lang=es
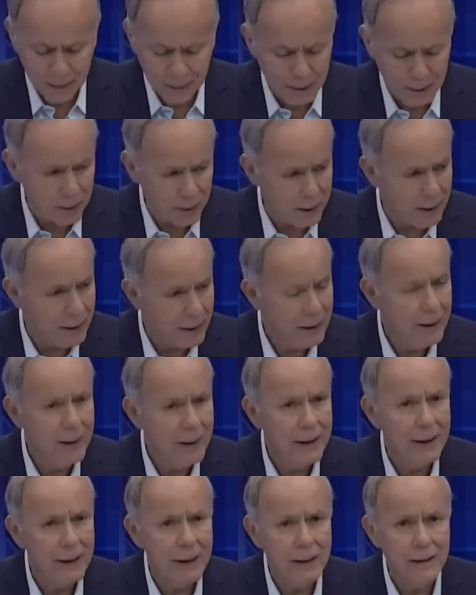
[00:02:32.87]
Manuel,
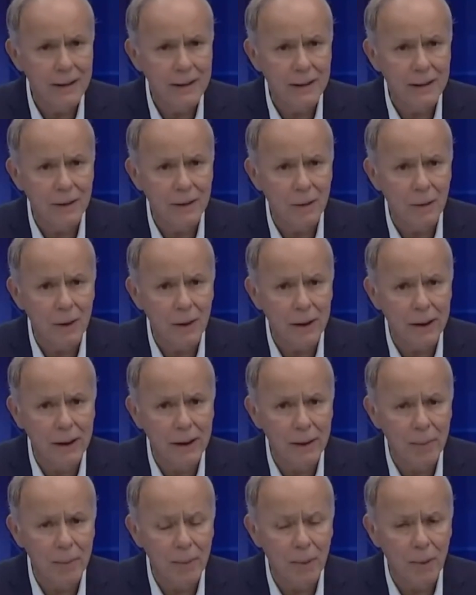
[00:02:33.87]
gracias, a todo el
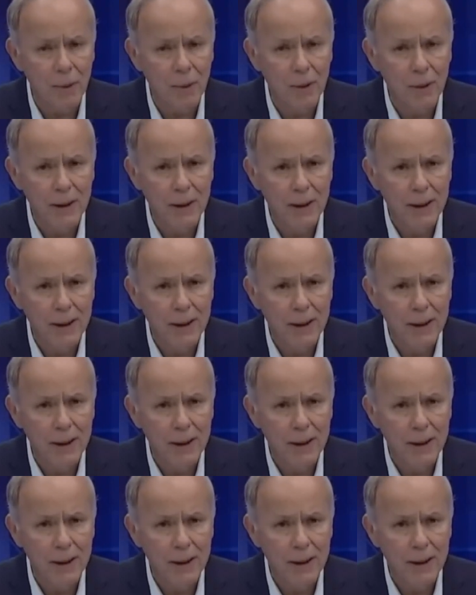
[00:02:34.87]
equipo.